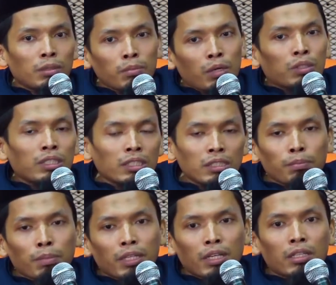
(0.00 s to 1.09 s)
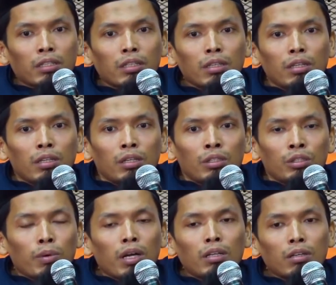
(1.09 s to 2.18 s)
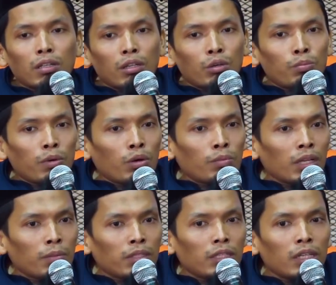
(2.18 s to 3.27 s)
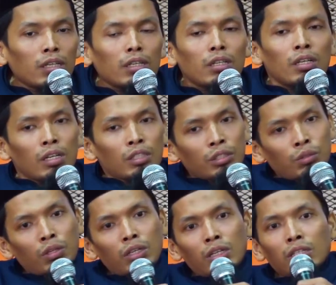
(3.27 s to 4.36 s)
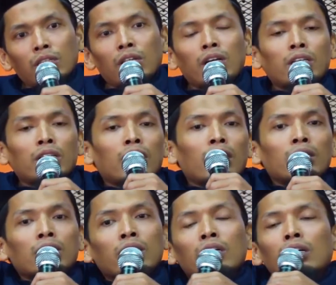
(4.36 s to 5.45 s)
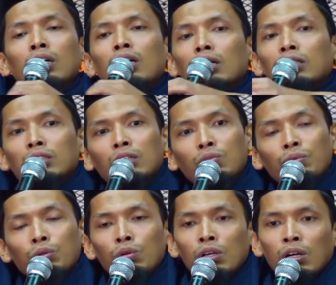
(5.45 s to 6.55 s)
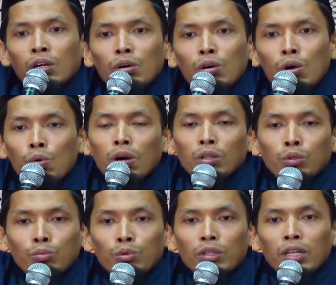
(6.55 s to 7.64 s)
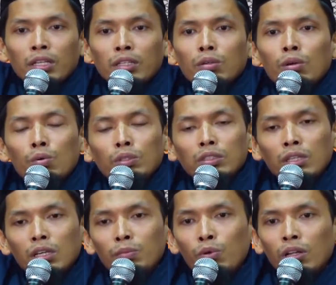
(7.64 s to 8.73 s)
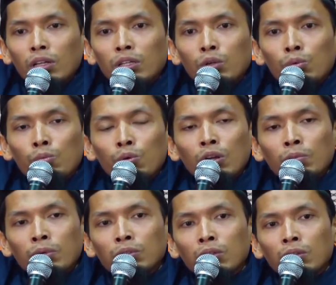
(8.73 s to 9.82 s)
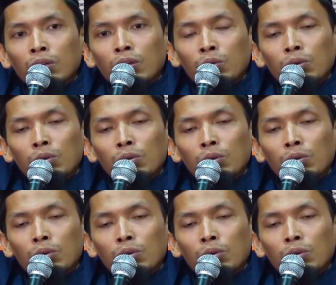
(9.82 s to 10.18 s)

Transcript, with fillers: yang baru kita sampaikan. Subhanakallahumma wa bihamdika asyhadu an la ilaha illa anta astaghfiruka wa atubu ilaik. Wassalamualaikum warahmatullahi